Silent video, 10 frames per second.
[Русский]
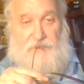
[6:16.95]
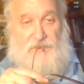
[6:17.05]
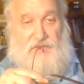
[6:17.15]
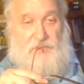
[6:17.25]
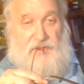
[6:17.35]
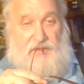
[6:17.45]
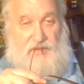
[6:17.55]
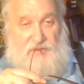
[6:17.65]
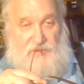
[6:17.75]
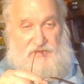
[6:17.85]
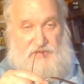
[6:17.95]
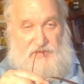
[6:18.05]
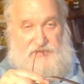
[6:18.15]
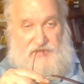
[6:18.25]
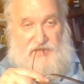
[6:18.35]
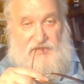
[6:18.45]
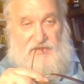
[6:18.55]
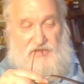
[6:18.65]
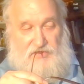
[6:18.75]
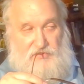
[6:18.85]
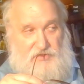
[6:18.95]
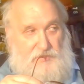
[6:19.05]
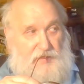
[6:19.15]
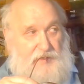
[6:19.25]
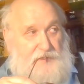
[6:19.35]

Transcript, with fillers: за планетами остался, а не за Солнцем.